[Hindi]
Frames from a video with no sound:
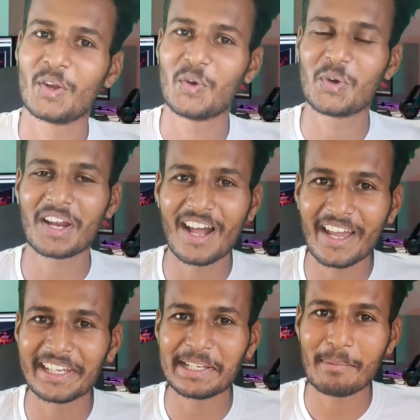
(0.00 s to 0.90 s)
और हाँ
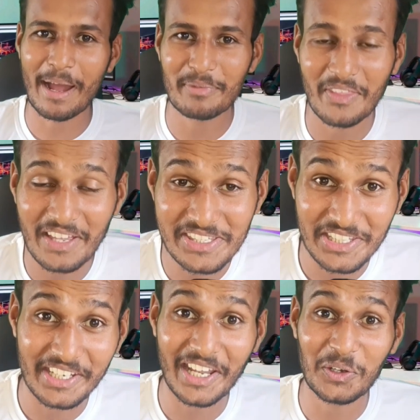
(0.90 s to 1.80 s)
इनके बाद ज्यादा
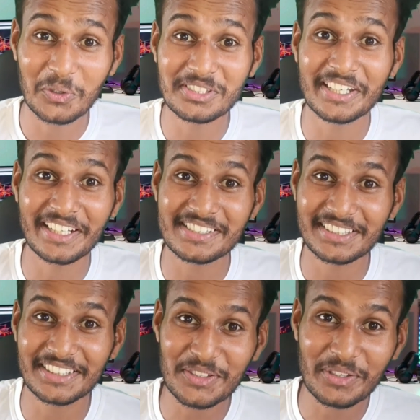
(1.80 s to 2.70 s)
चंद्रयान लॉन्च नहीं कर
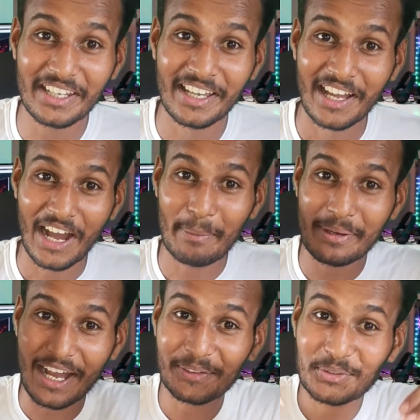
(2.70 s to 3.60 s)
सकते तो ये
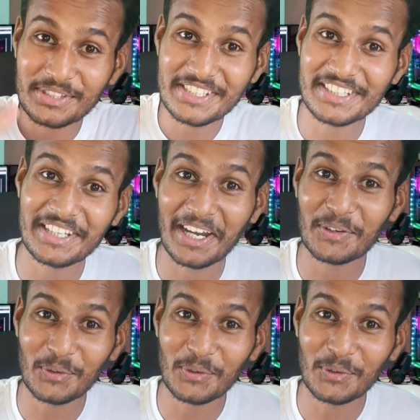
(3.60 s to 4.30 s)
अपने हाथों से चंद्रयान को